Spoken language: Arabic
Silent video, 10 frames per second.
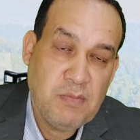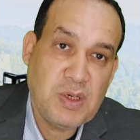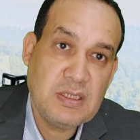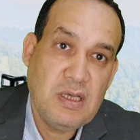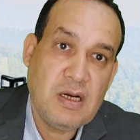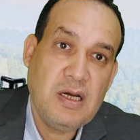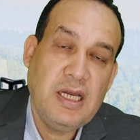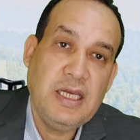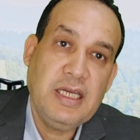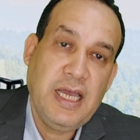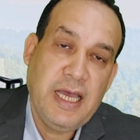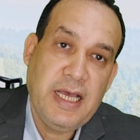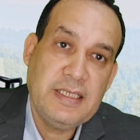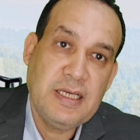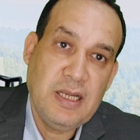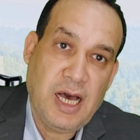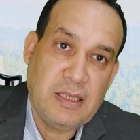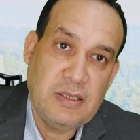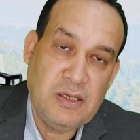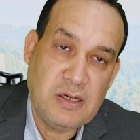مصدرها الجهاز اللي
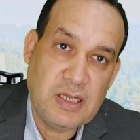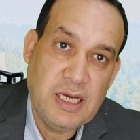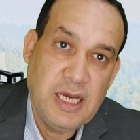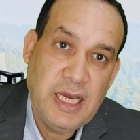حطيناه ده